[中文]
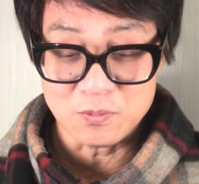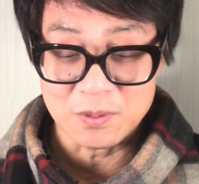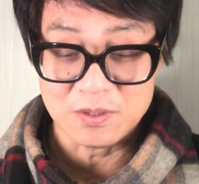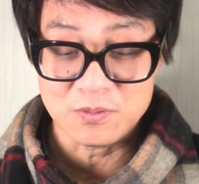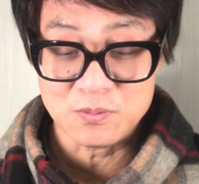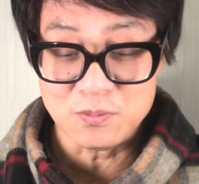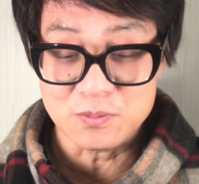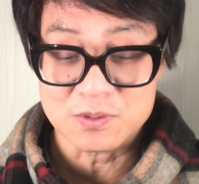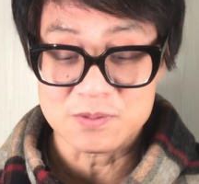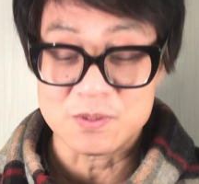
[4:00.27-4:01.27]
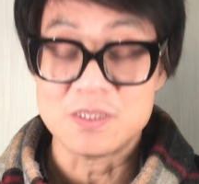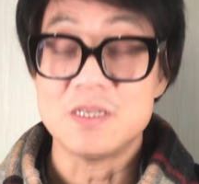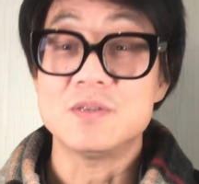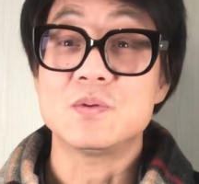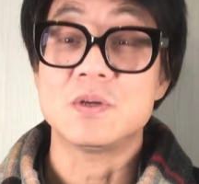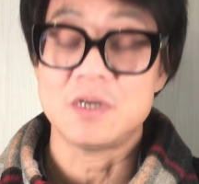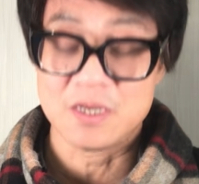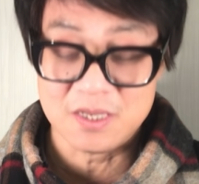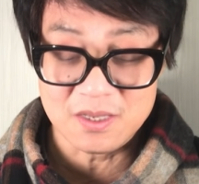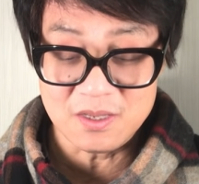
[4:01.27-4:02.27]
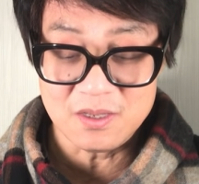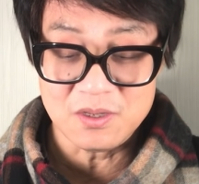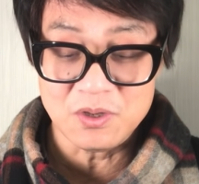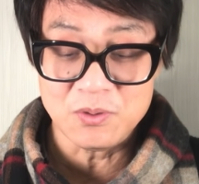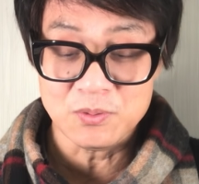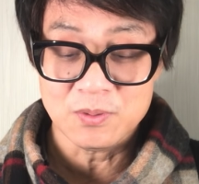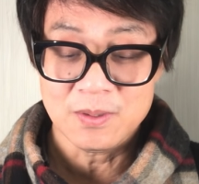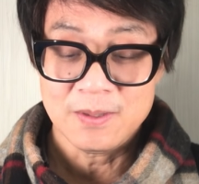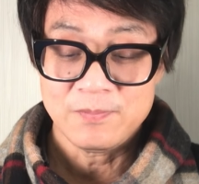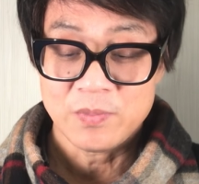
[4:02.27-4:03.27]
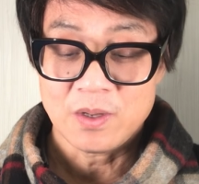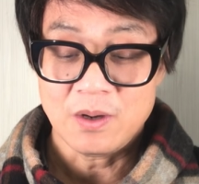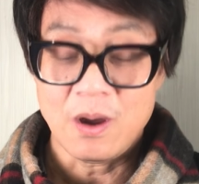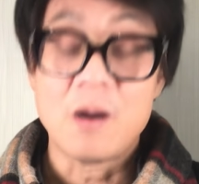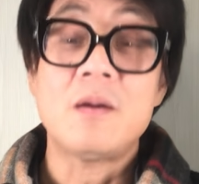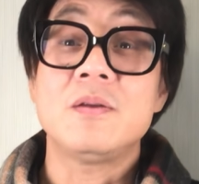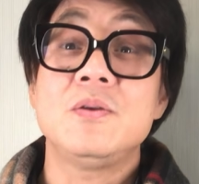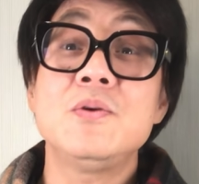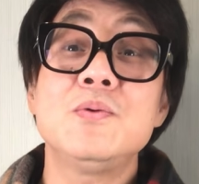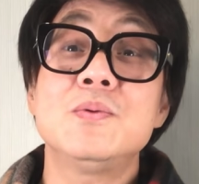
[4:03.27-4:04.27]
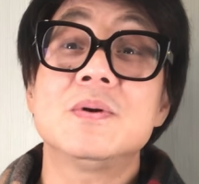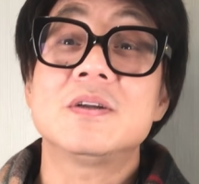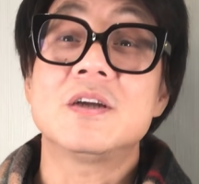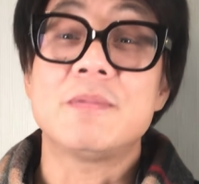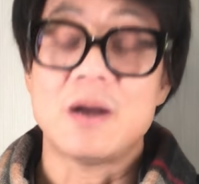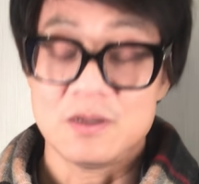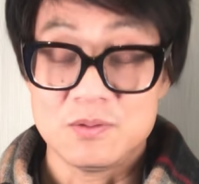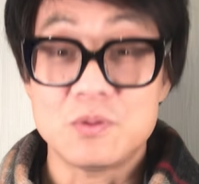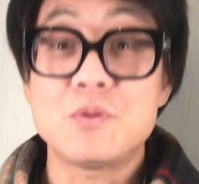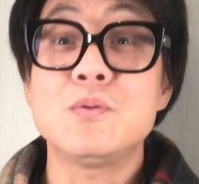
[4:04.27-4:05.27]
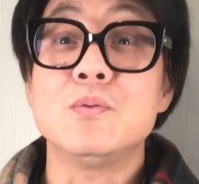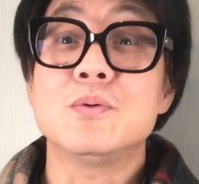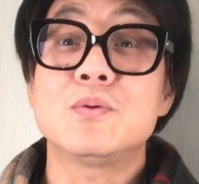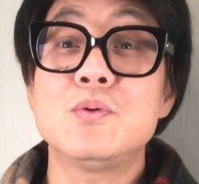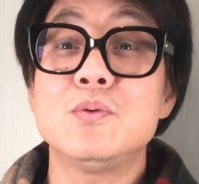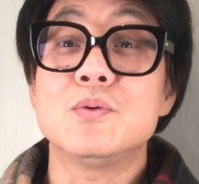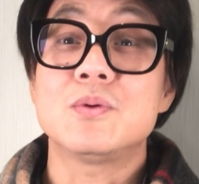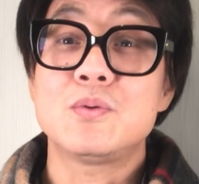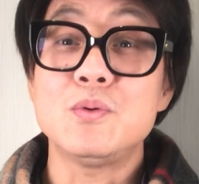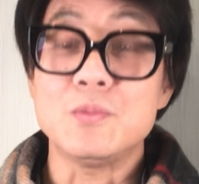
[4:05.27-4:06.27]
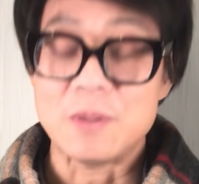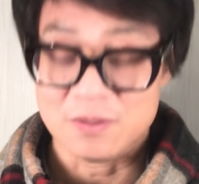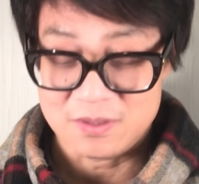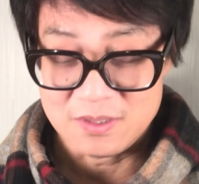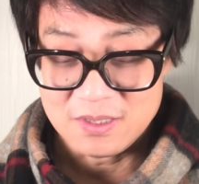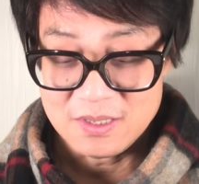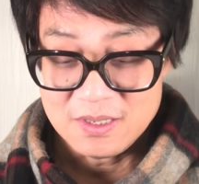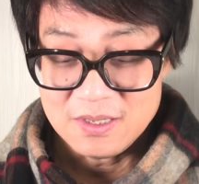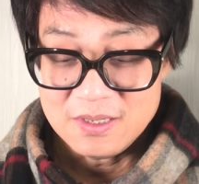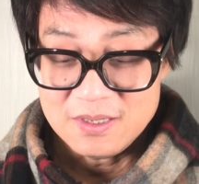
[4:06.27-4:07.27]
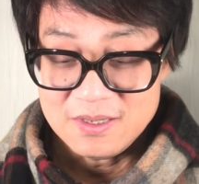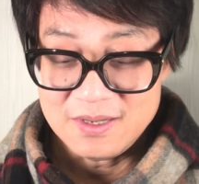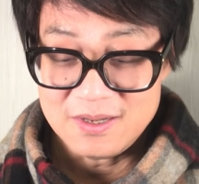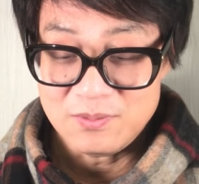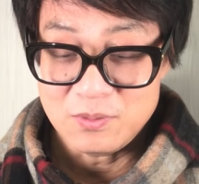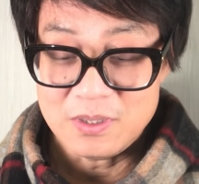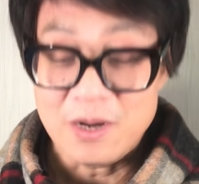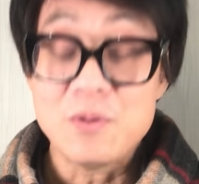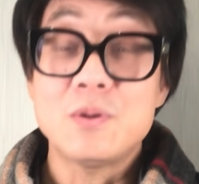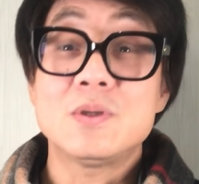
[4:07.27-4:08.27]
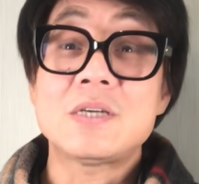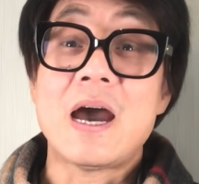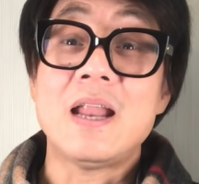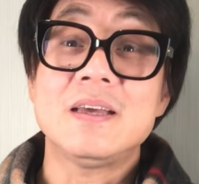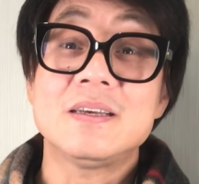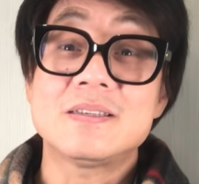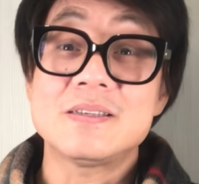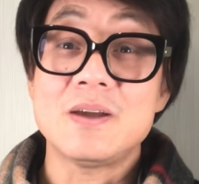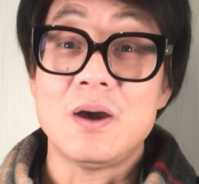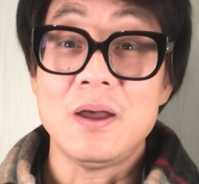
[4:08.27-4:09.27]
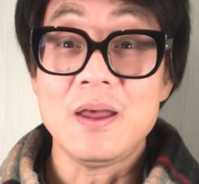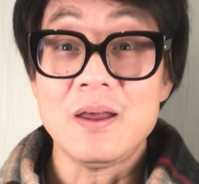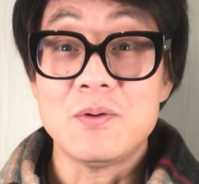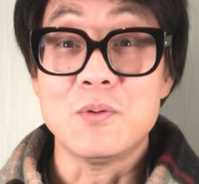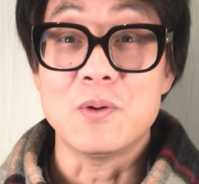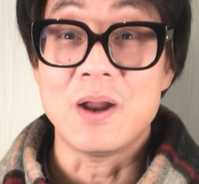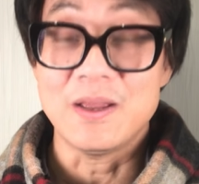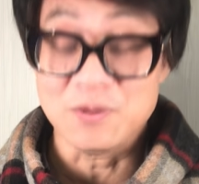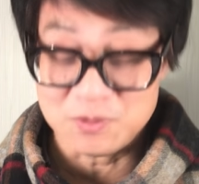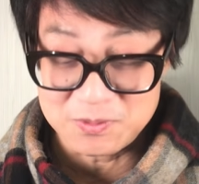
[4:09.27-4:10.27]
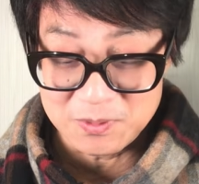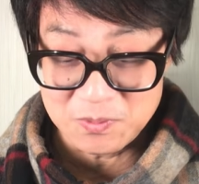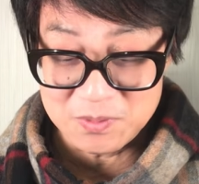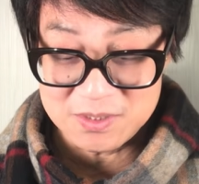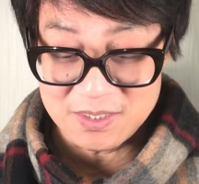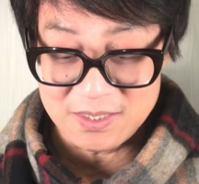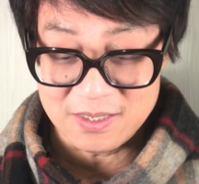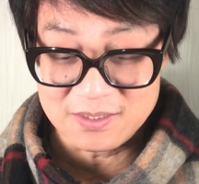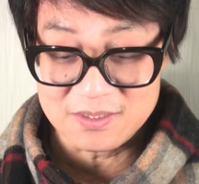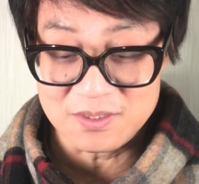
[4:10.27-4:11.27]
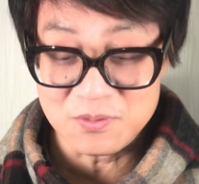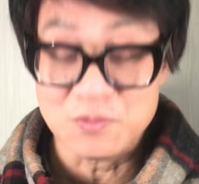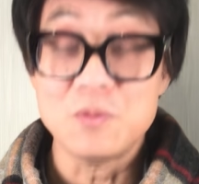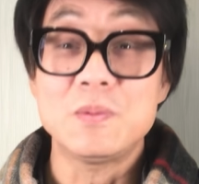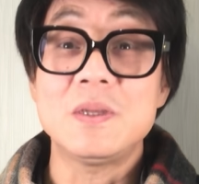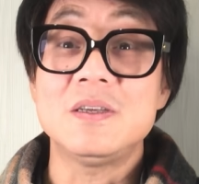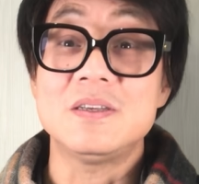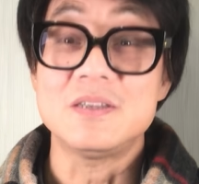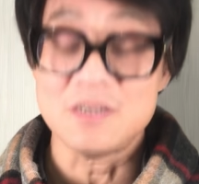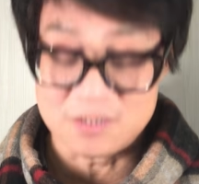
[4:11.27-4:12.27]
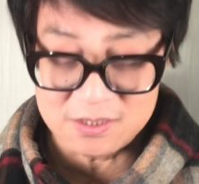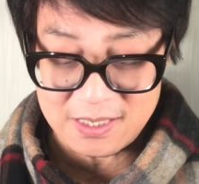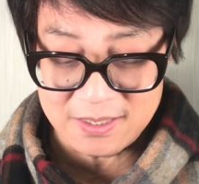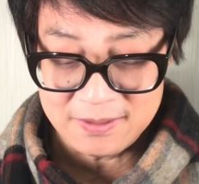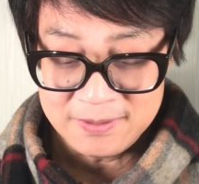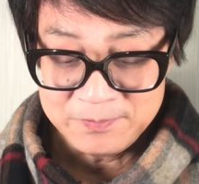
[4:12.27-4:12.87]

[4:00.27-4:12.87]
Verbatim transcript: 髅病。骷髅是怎么写的？就是 K U R U，知道吧？就是骷髅，骷髅，骷髅病。啊，我然后我就查了一下资料，哎，果然有这么个东西，而且这个库鲁宾已经是在，